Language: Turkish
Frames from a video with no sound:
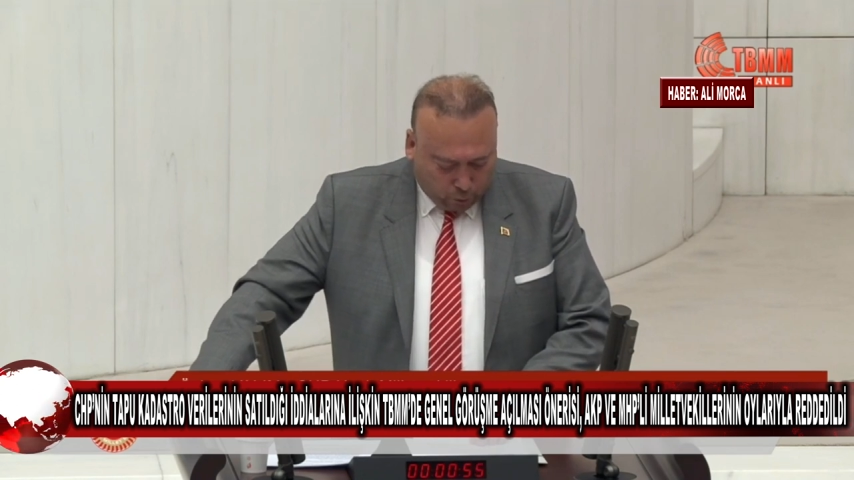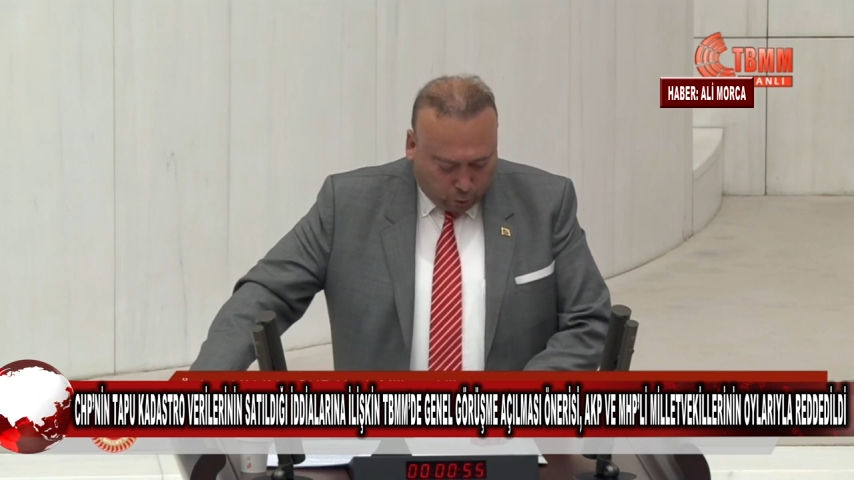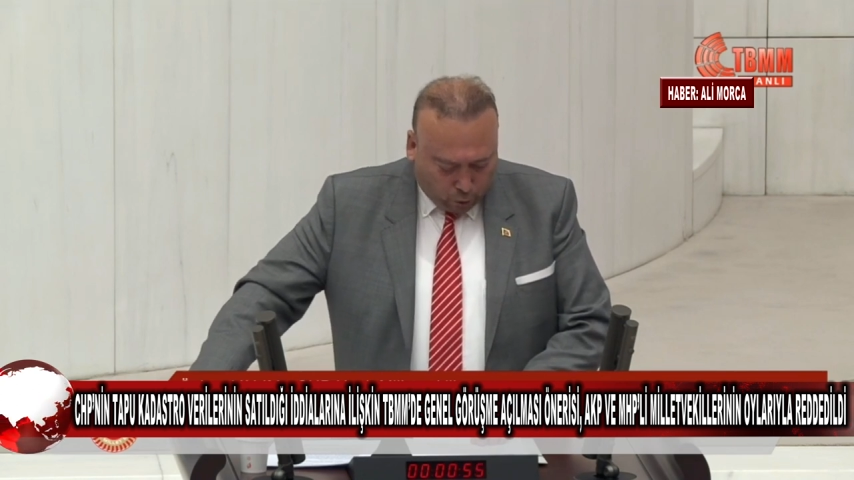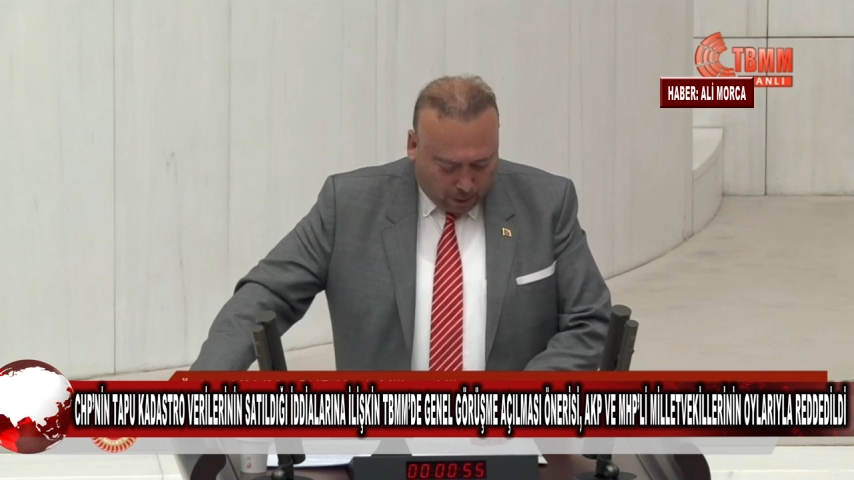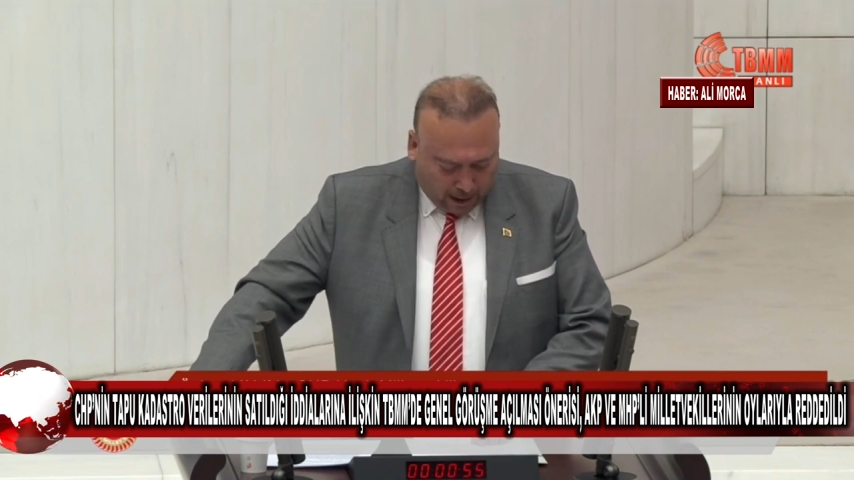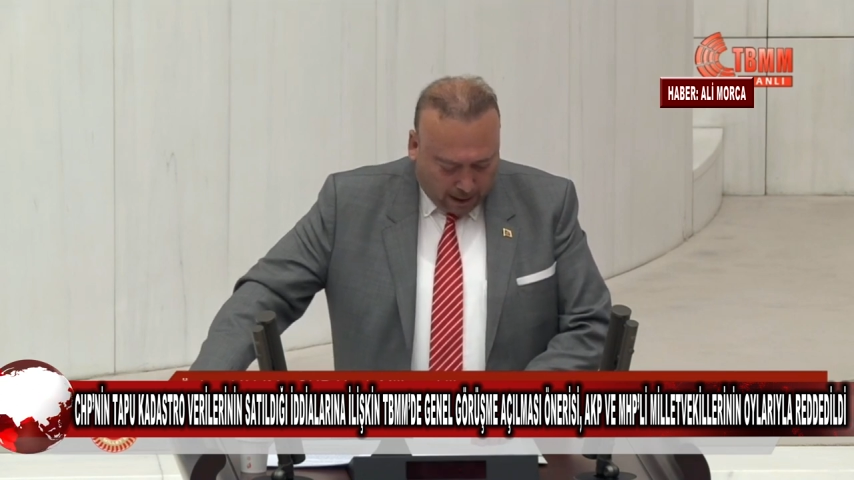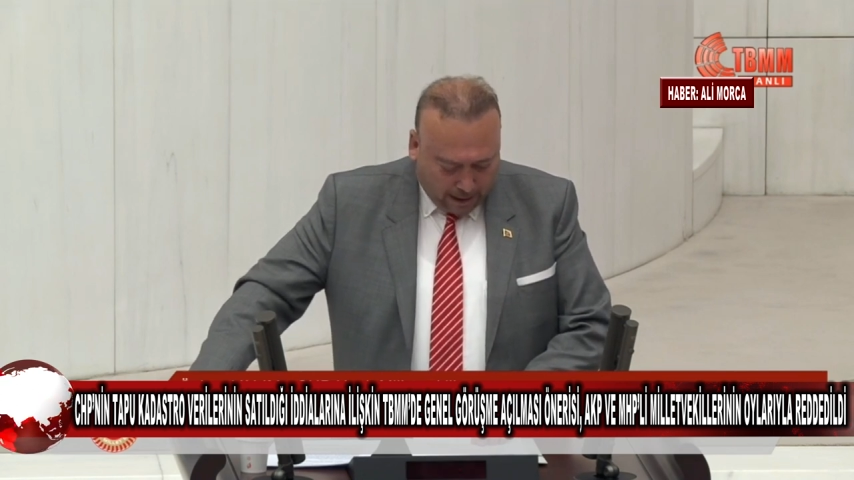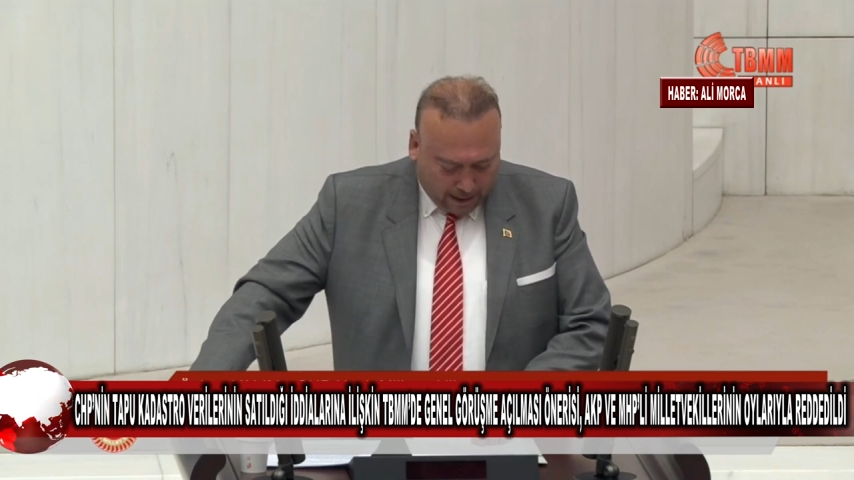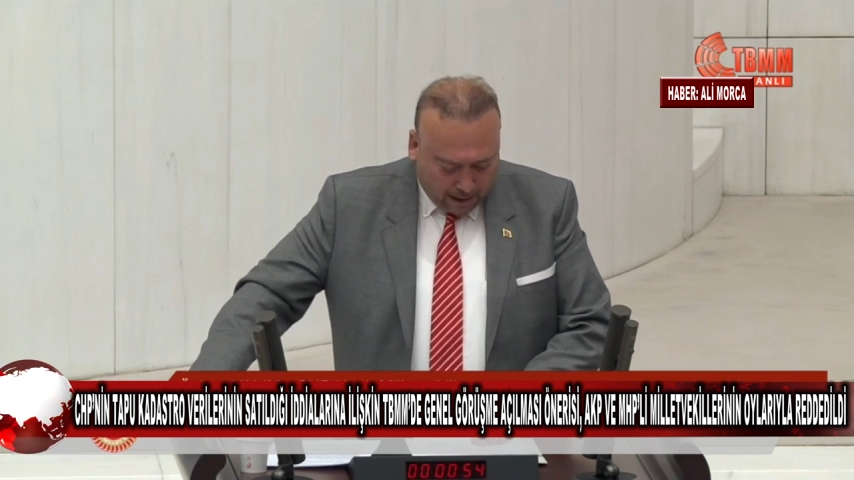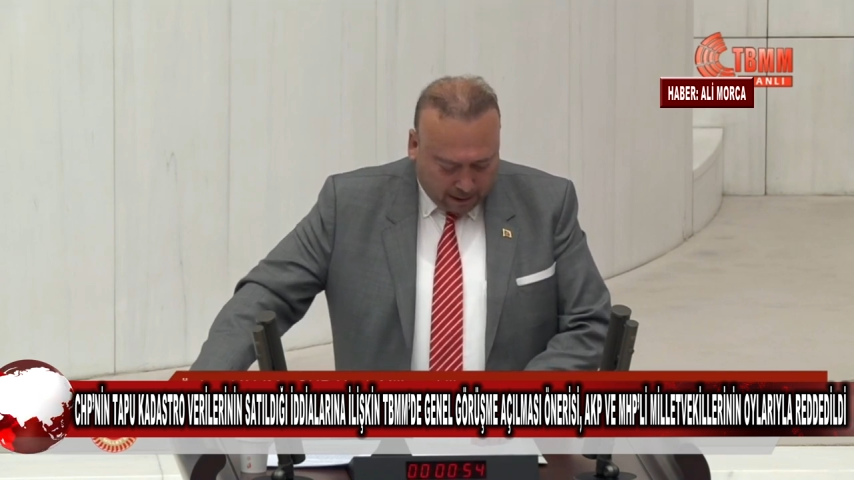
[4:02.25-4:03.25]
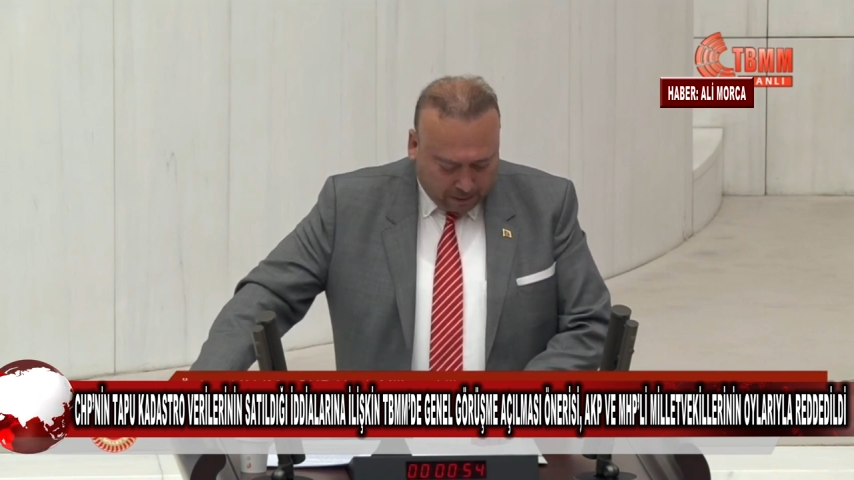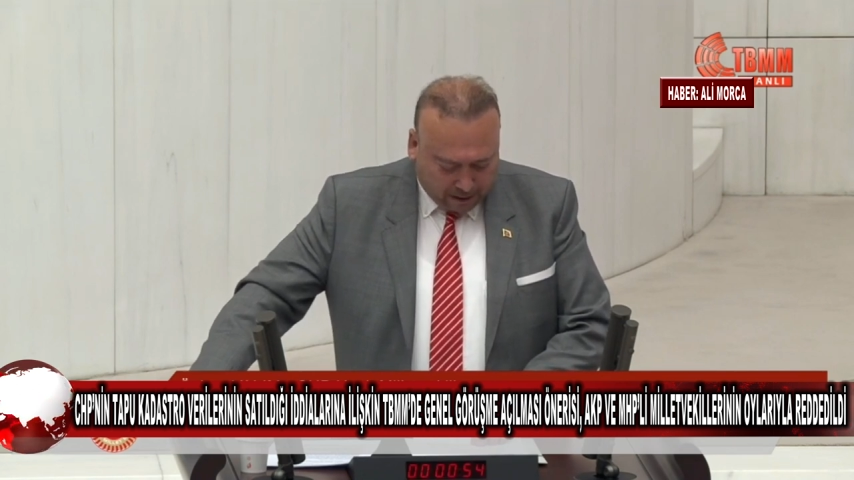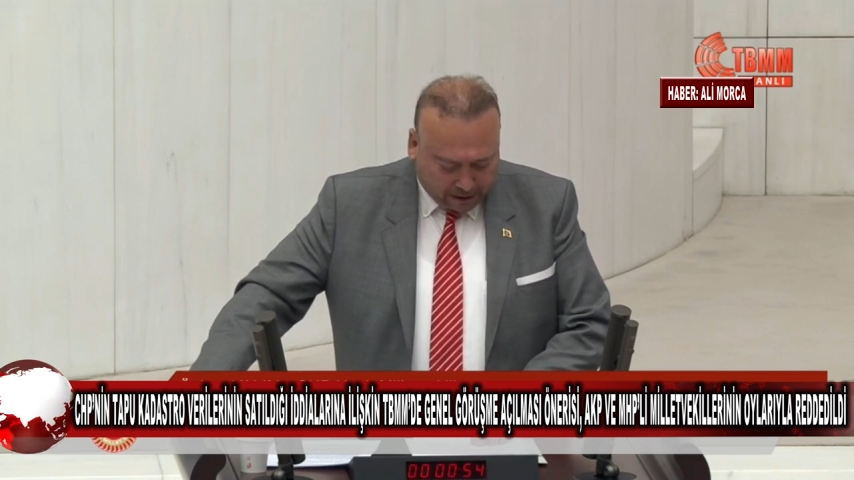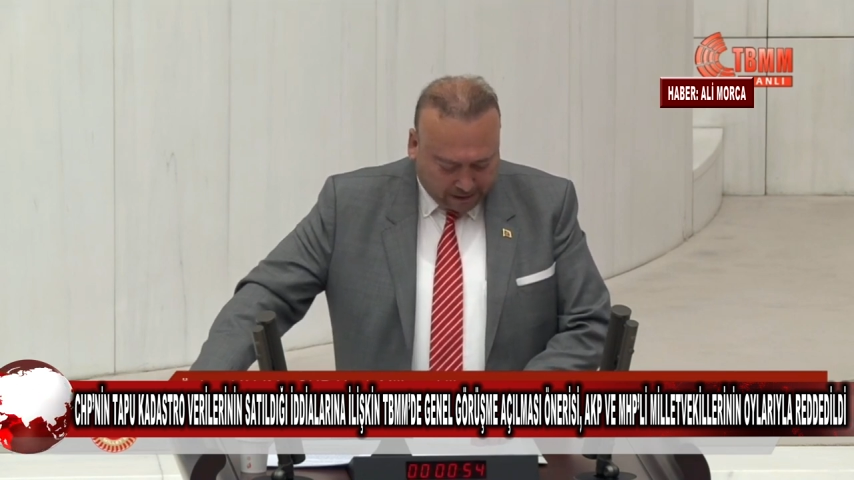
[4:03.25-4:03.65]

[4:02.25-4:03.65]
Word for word: kuruma herhangi bir